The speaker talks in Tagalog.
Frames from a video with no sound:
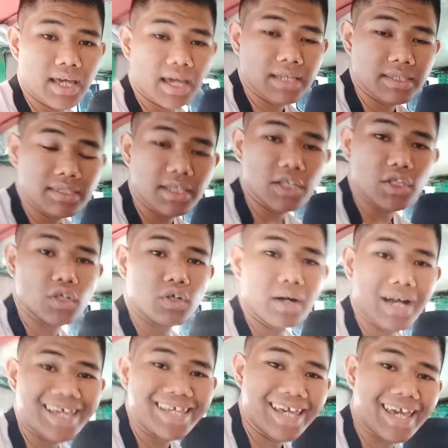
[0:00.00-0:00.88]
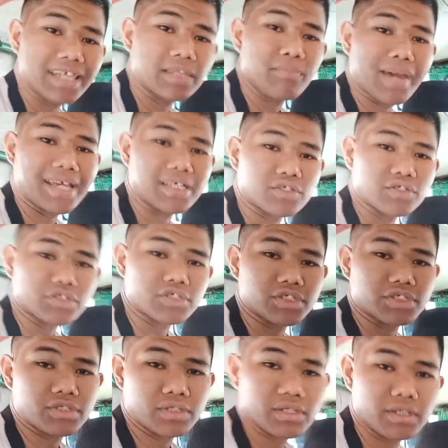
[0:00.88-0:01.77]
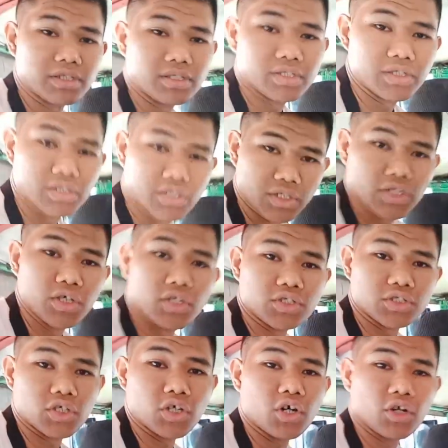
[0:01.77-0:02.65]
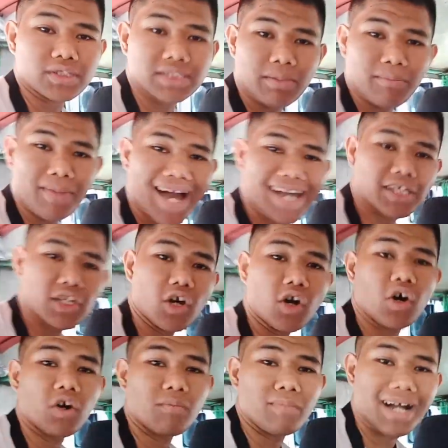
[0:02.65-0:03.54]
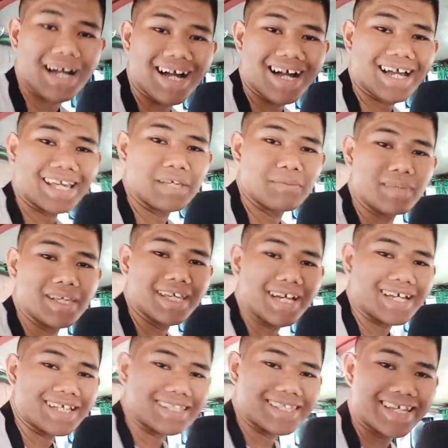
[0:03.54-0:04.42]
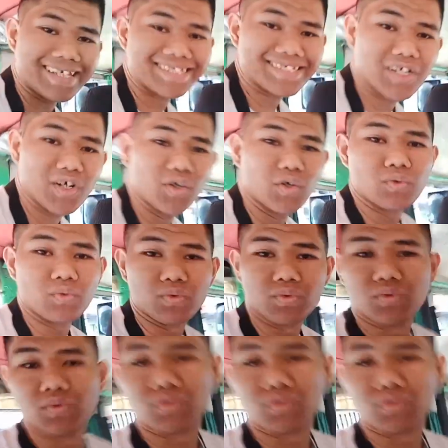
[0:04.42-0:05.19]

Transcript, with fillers: Then dito ay 8 pesos. So, samahan niyo ako mga kaibigan. Let's go!